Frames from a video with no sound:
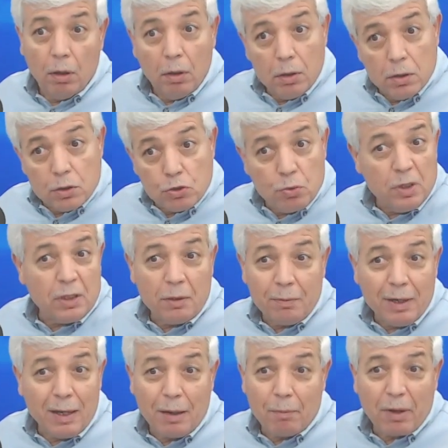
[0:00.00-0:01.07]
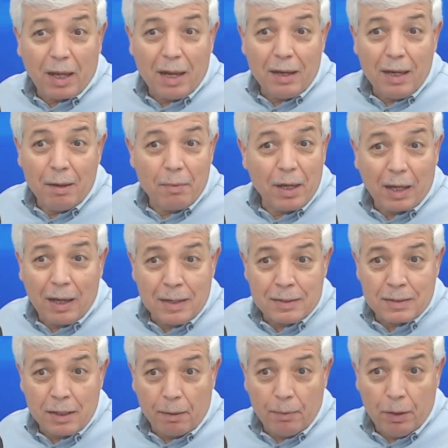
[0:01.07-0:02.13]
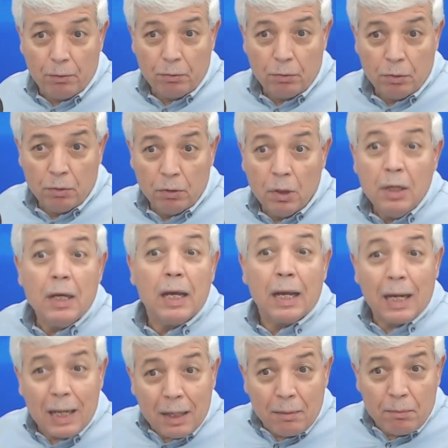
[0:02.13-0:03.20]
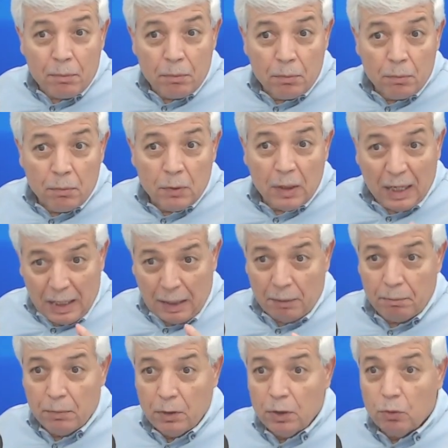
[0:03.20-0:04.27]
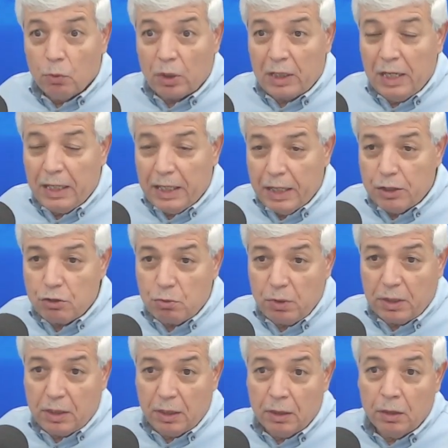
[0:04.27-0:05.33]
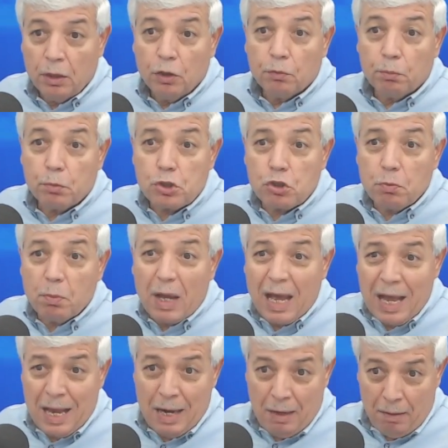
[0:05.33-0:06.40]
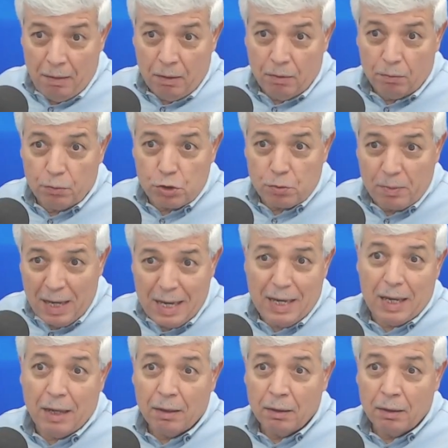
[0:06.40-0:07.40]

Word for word: زويتن لم يقع استعماله رغم رغم وقت اللي كان زويتن مش مأهل مش مهيأ